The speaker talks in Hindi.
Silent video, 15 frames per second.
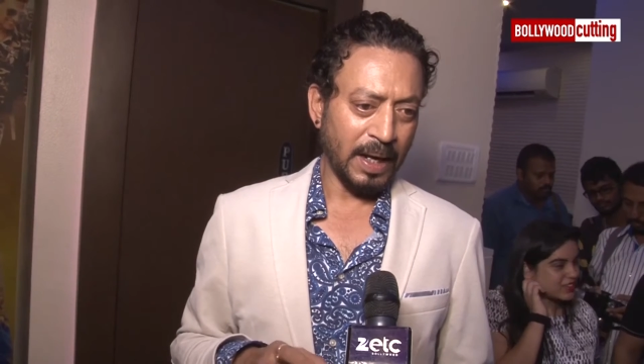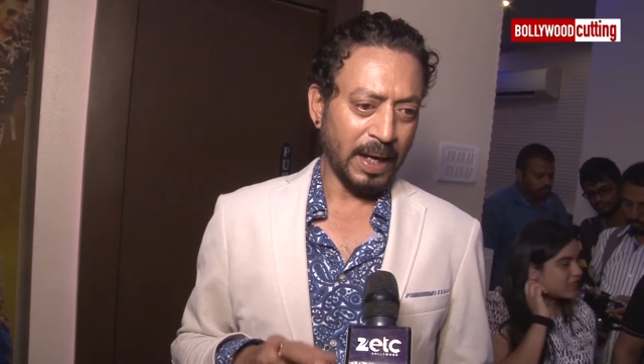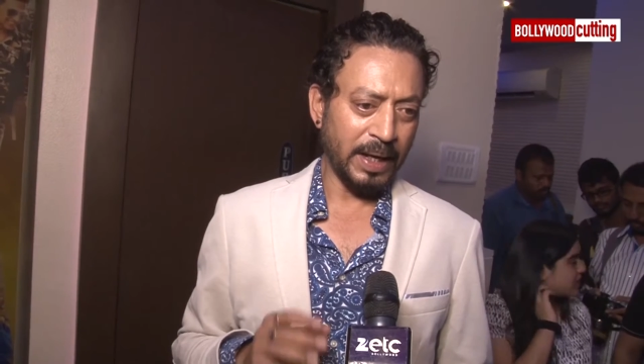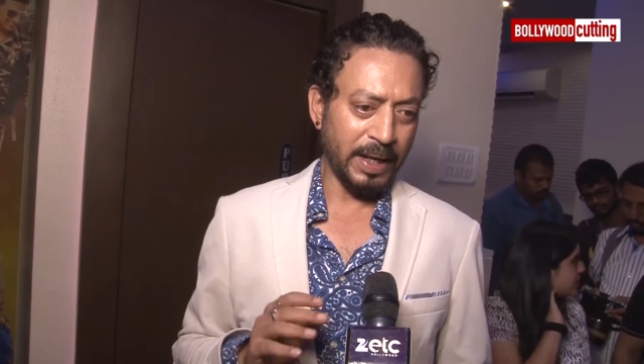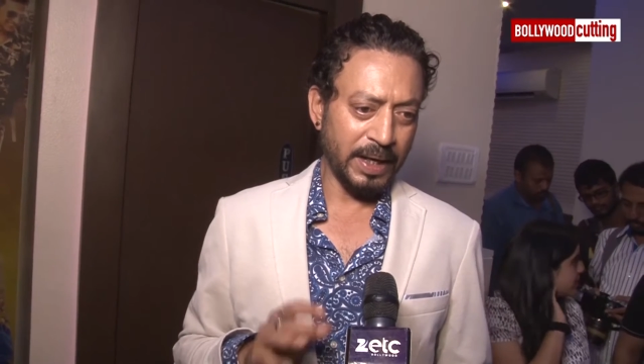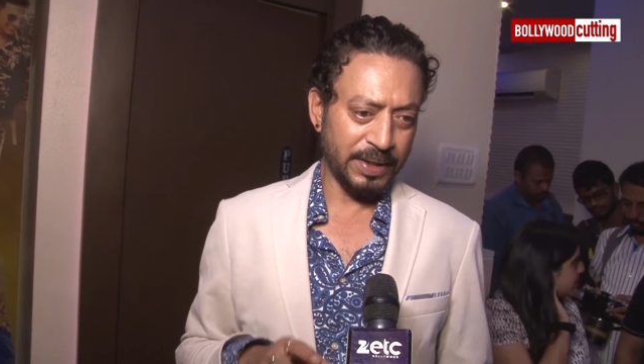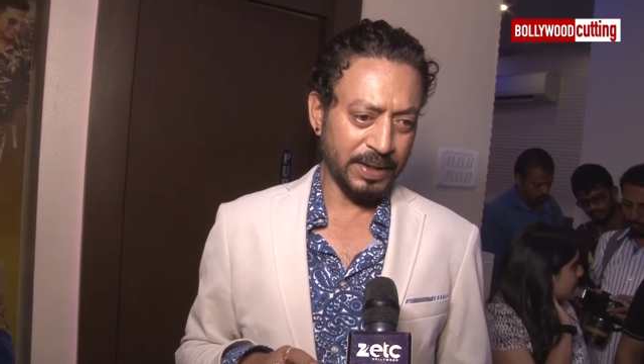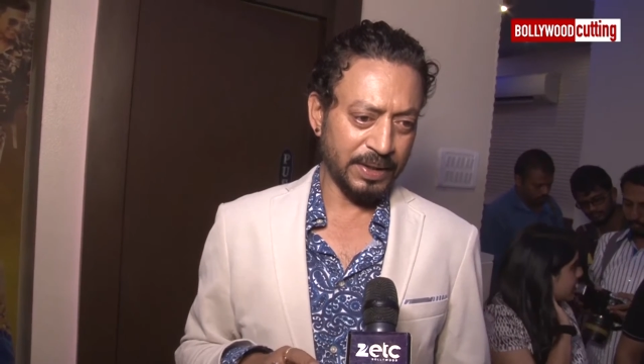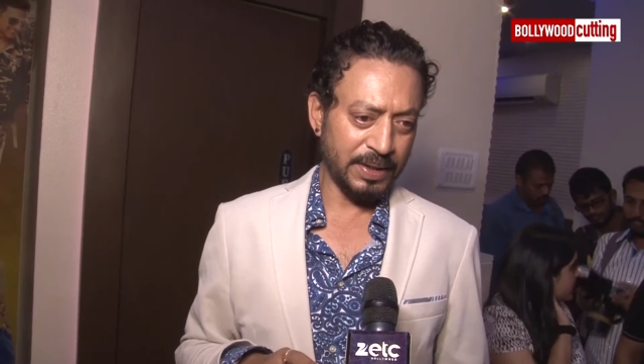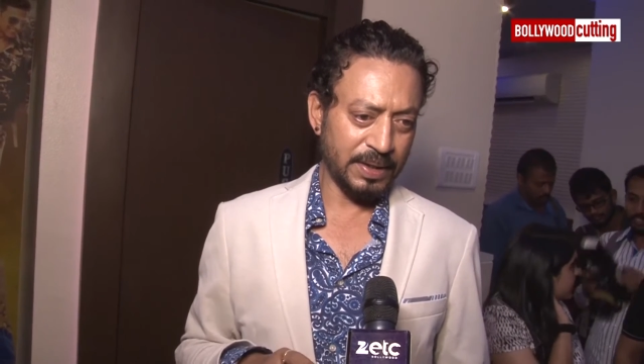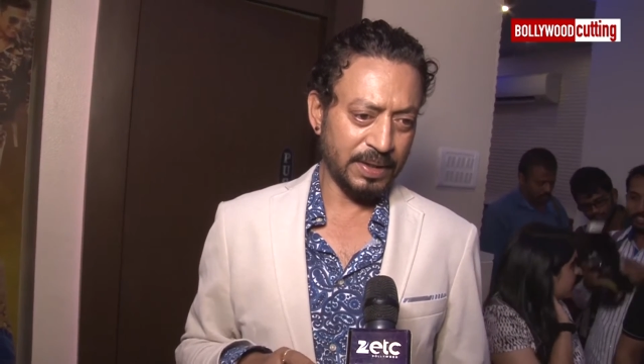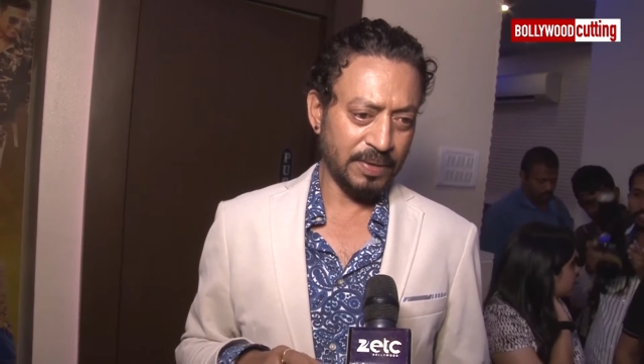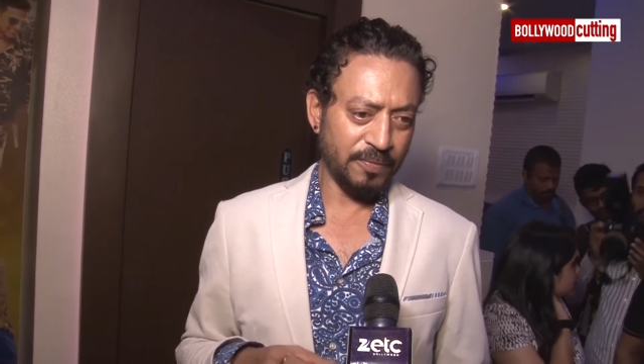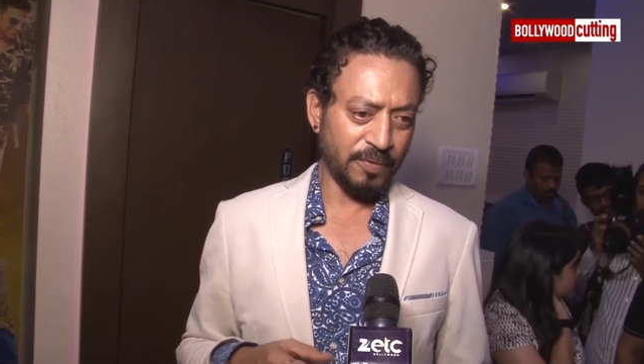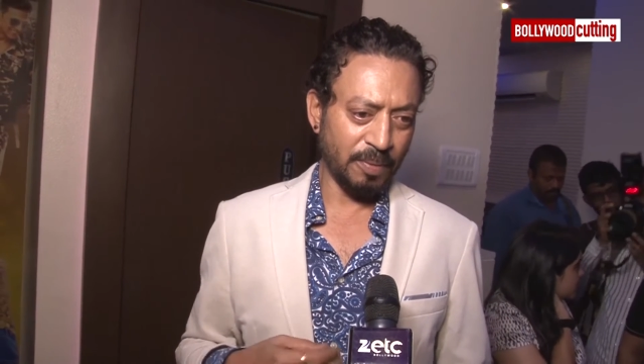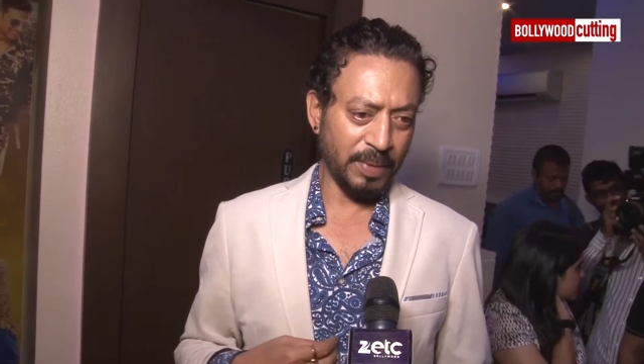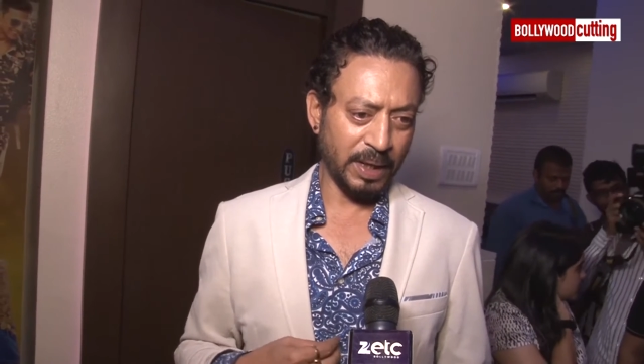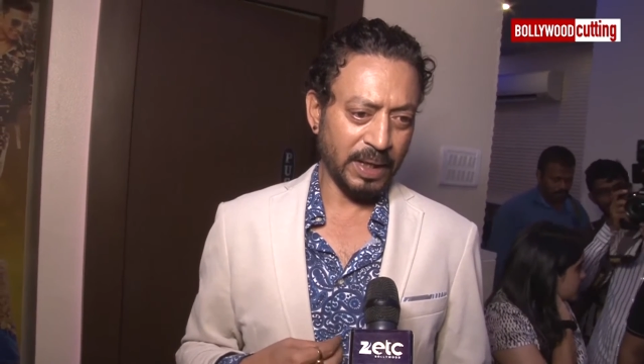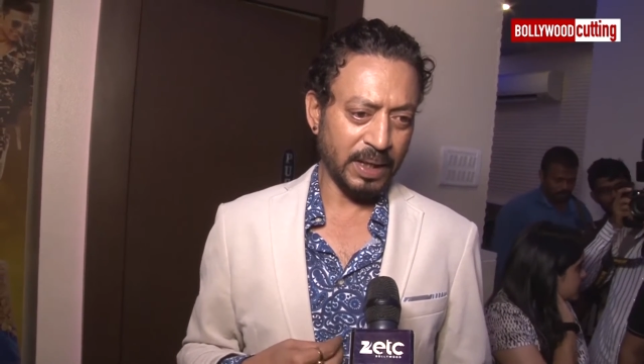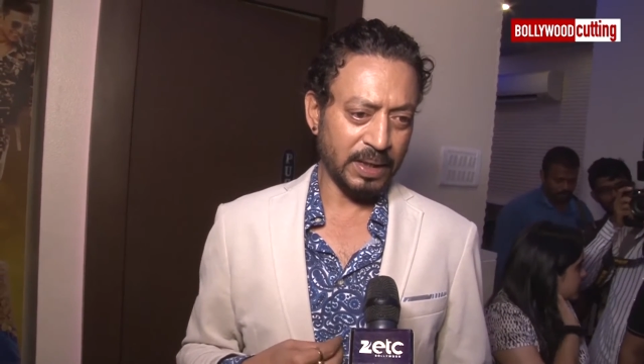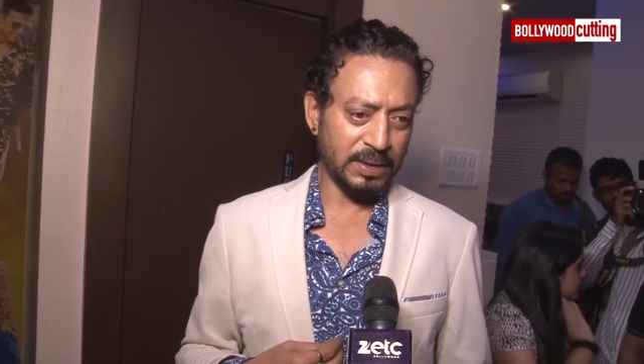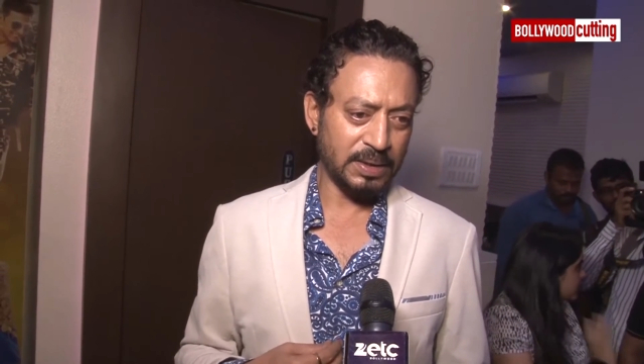आई हेट इट फ्रॉम
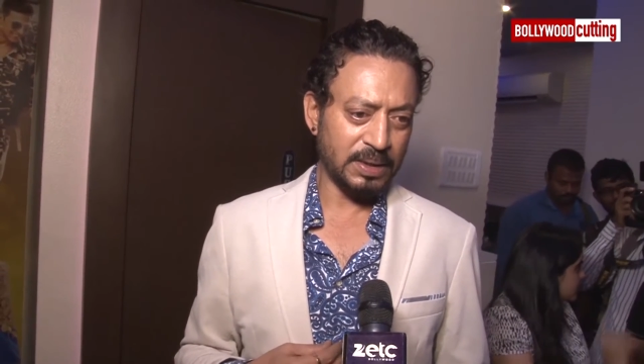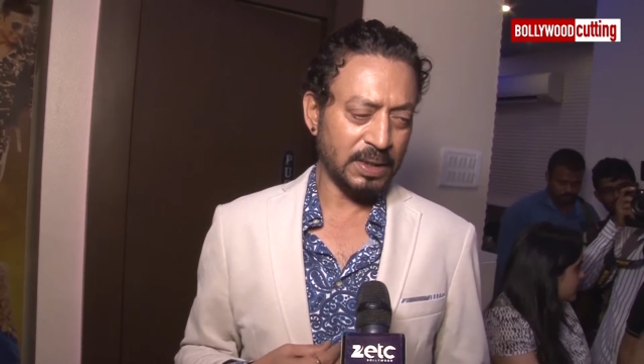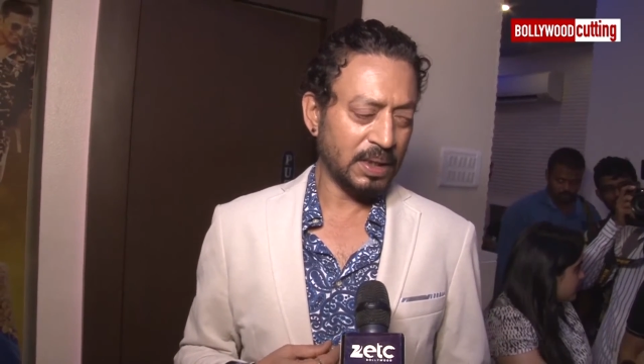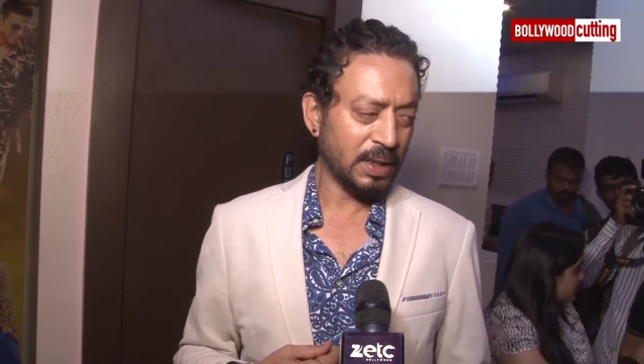माय गट्स